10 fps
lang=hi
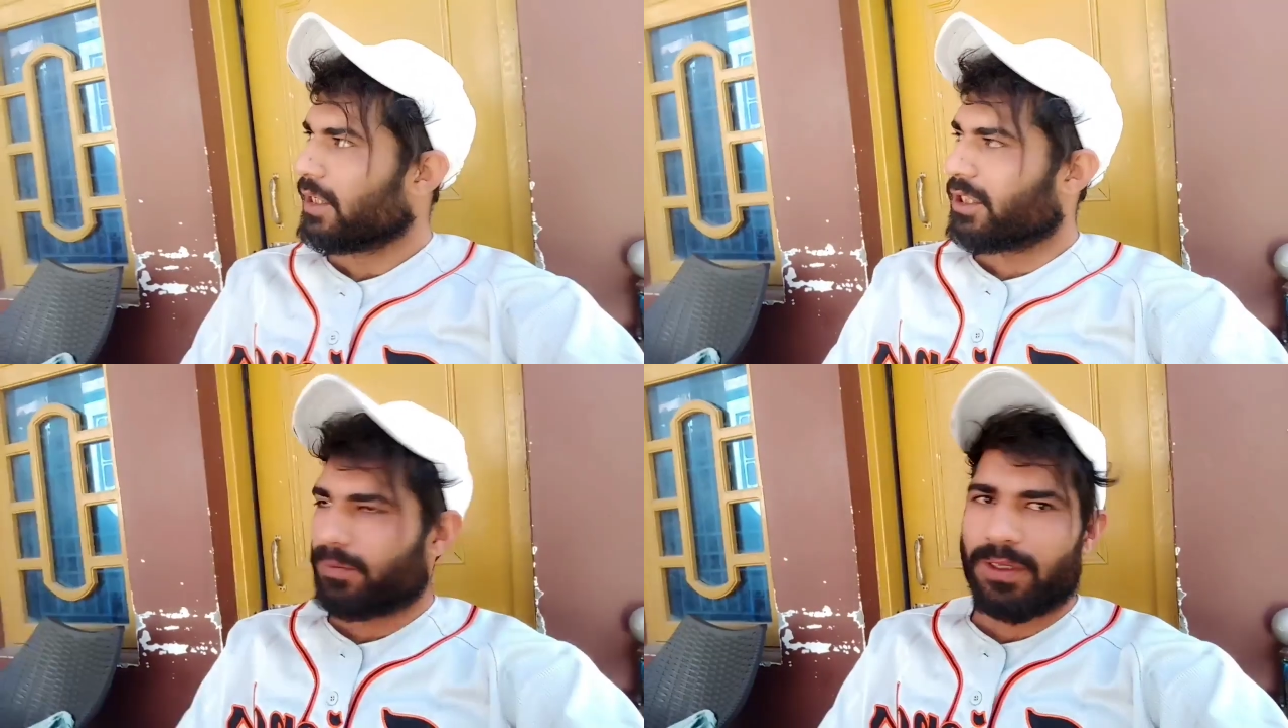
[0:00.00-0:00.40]

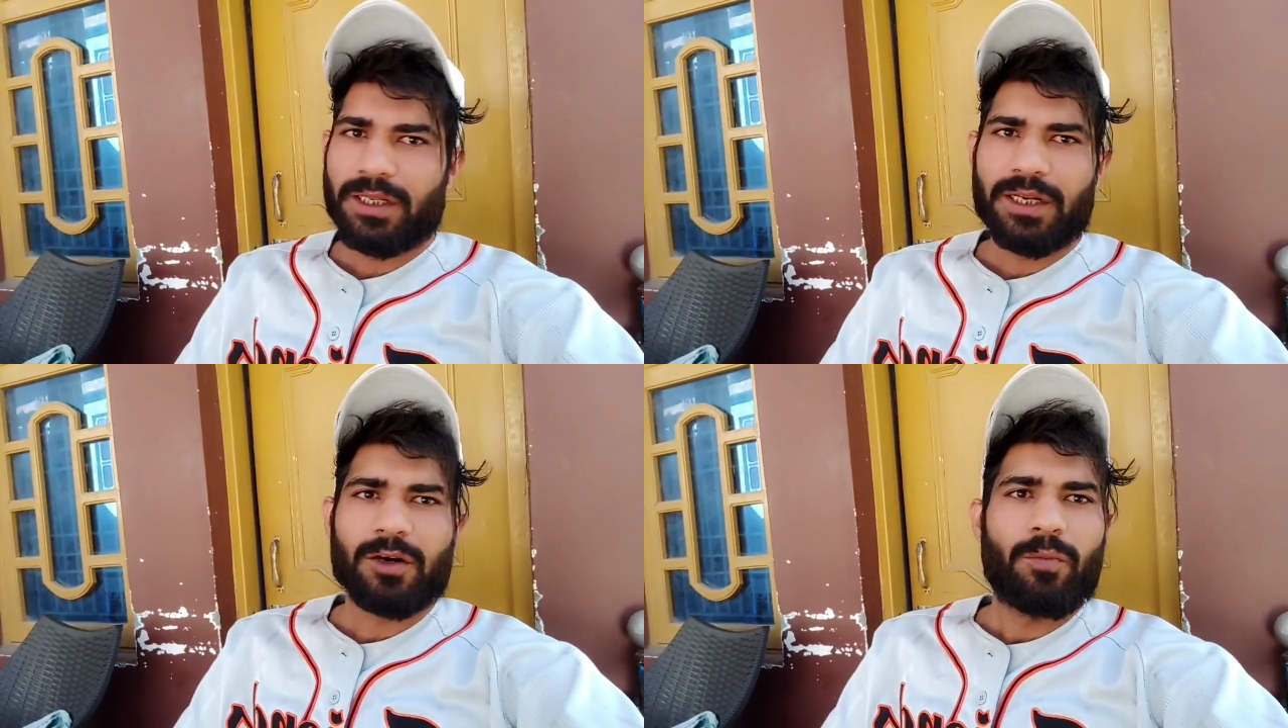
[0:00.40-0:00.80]
जिस
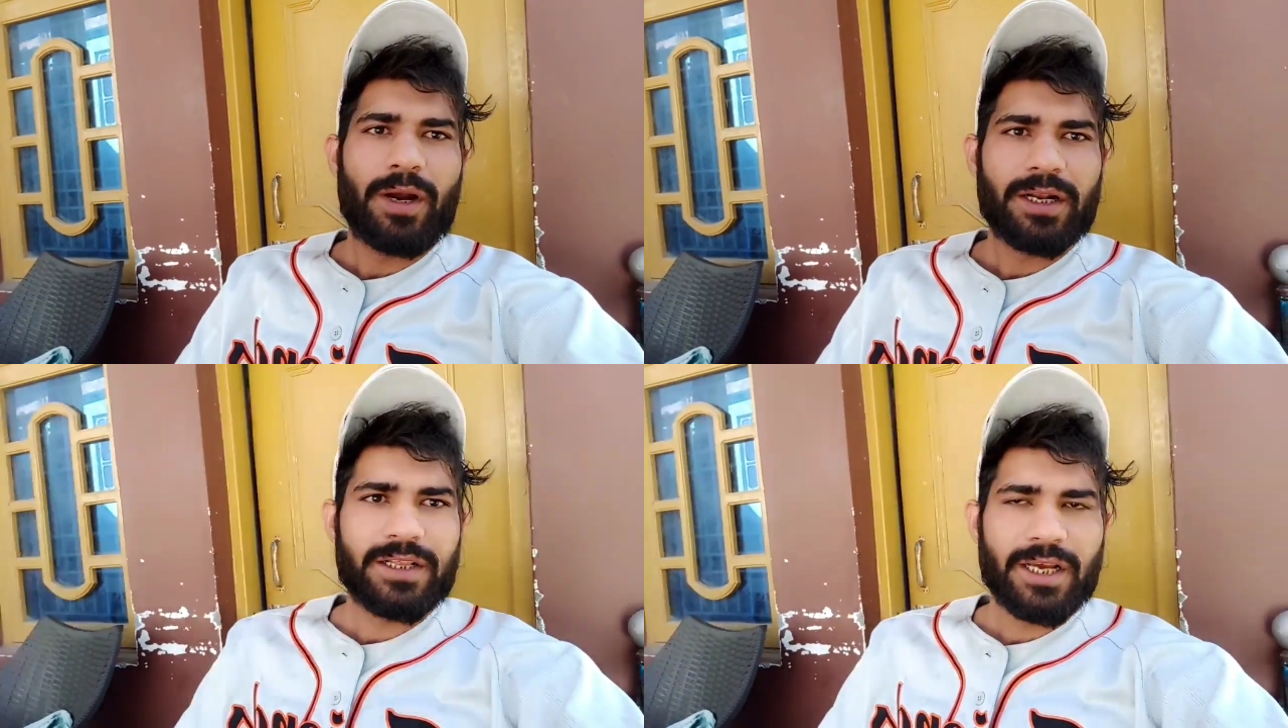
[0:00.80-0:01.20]
बंदे ने
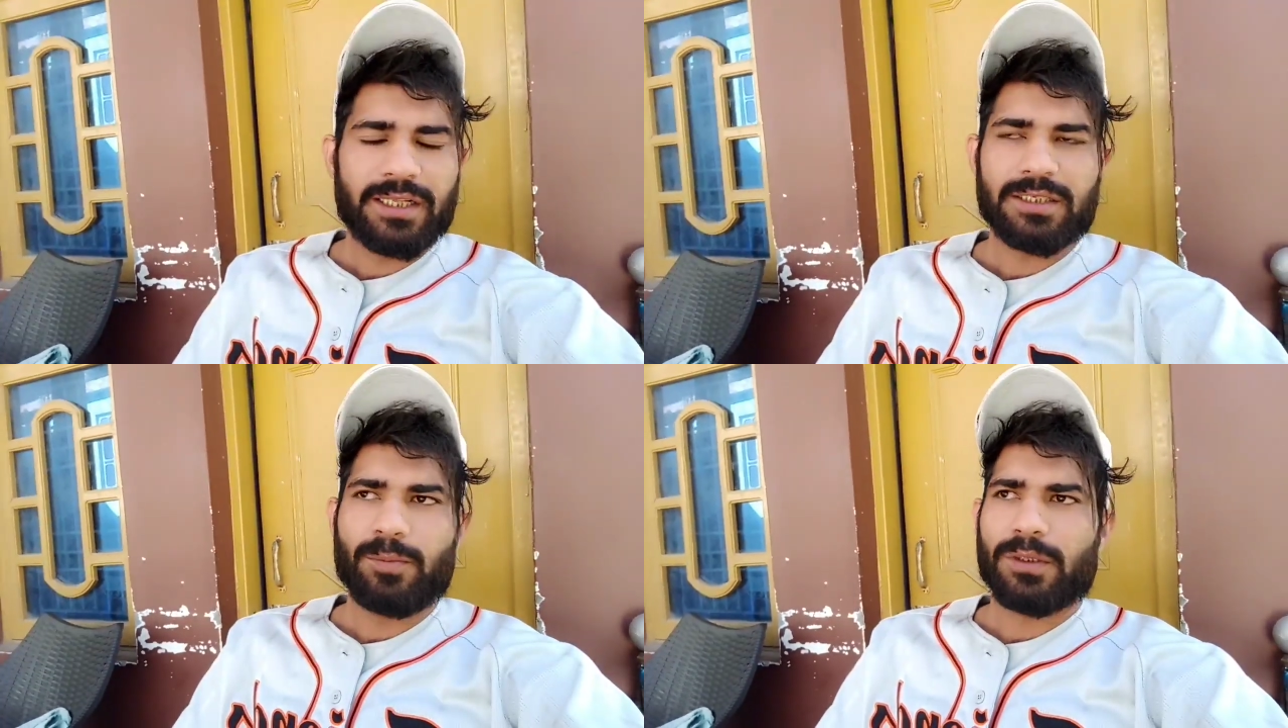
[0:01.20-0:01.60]
कमेंट किया
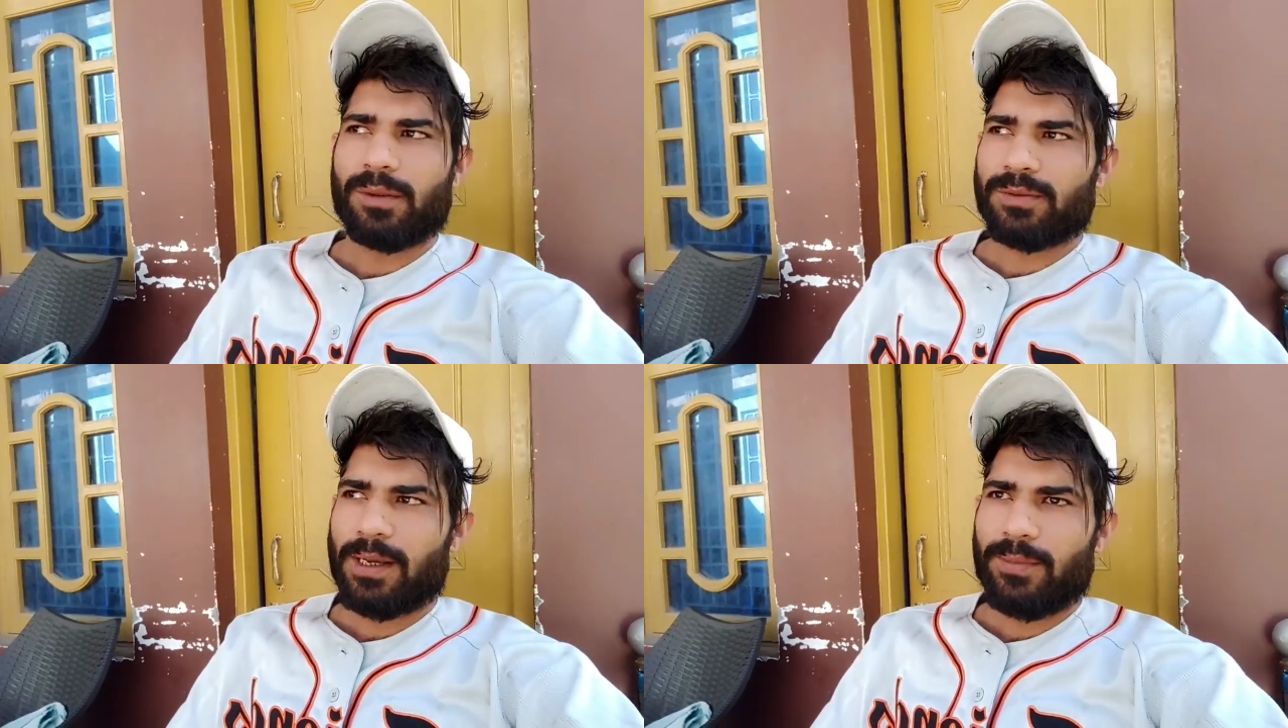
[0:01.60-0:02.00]
जिस
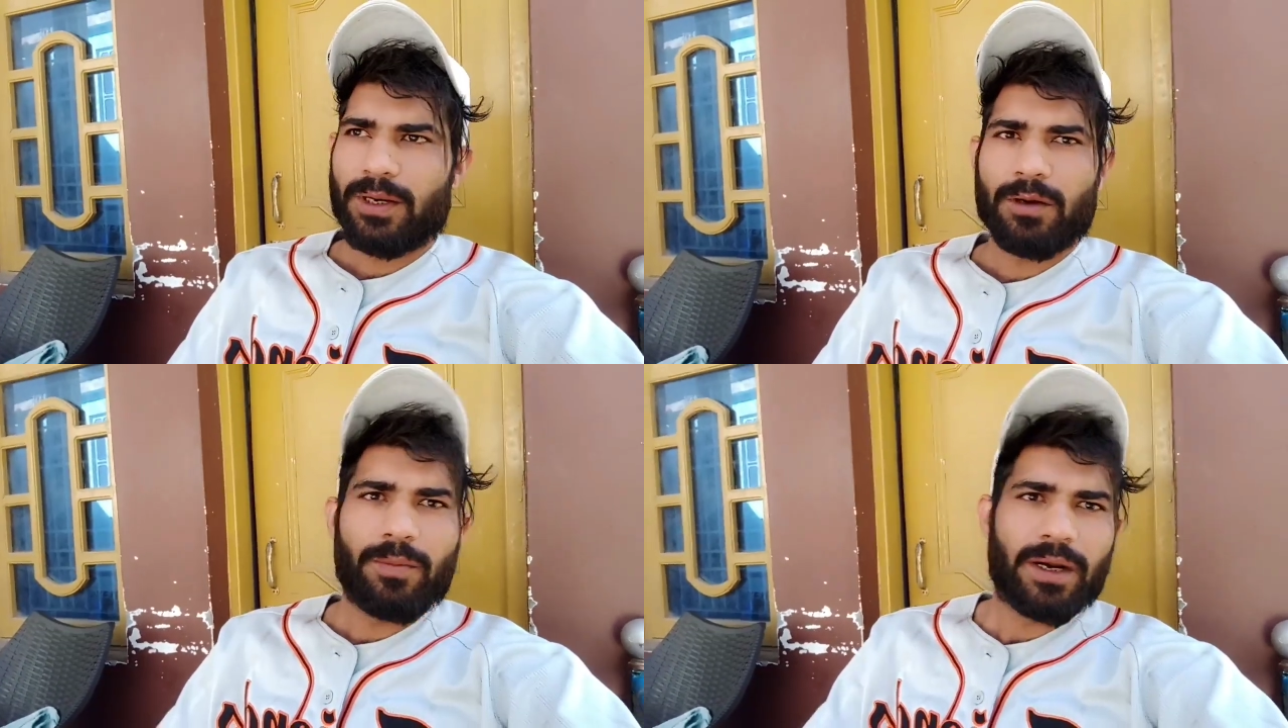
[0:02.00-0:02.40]
सब्सक्राइबर
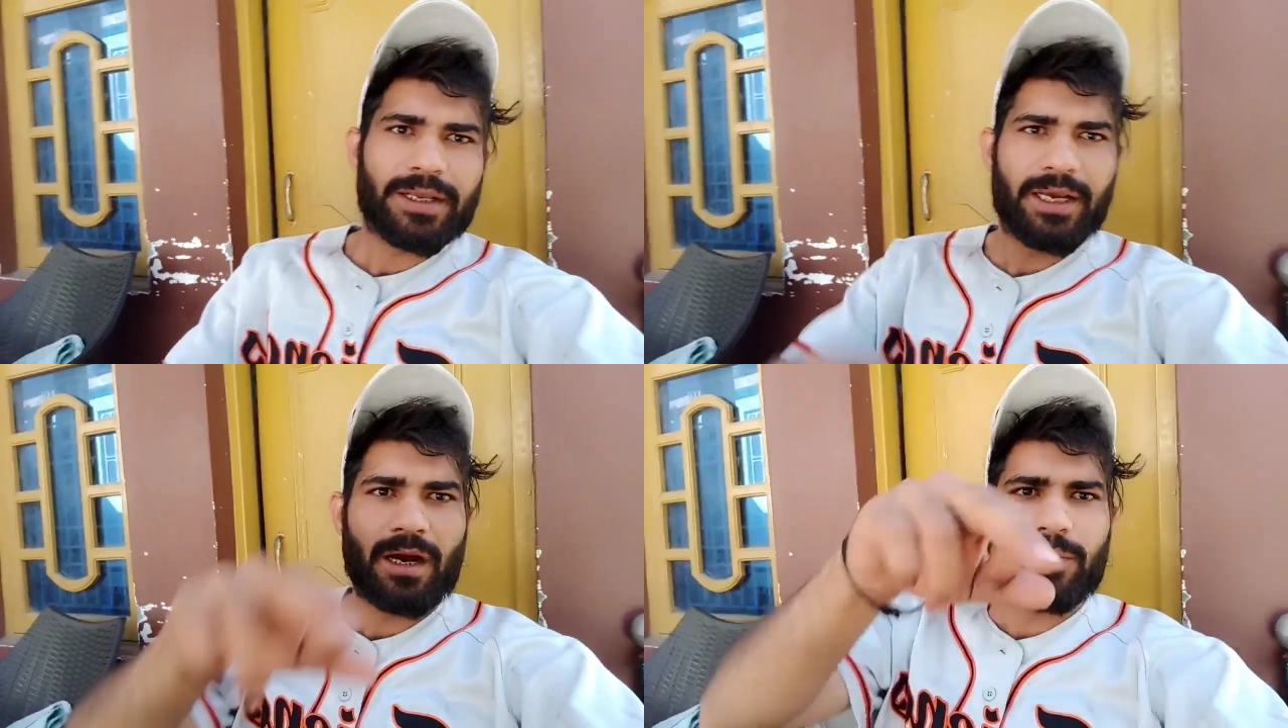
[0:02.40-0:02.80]
ने कमेंट किया